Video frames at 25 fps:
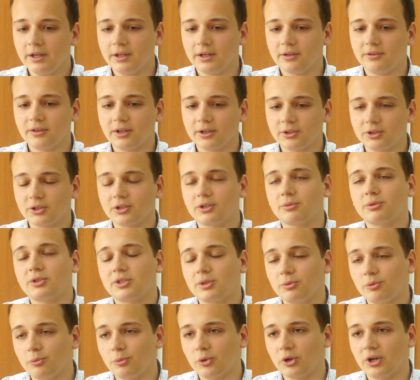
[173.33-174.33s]
jednakże
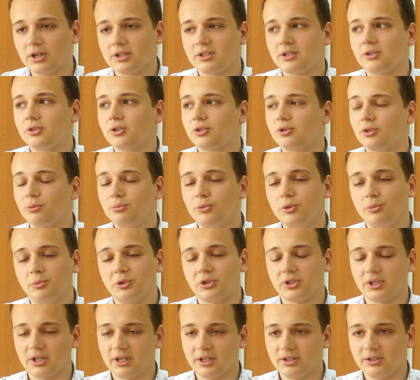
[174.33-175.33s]
chcemy pokazać, że to my,
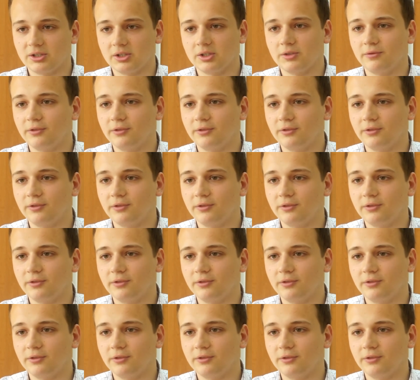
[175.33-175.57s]
mieszkańcy,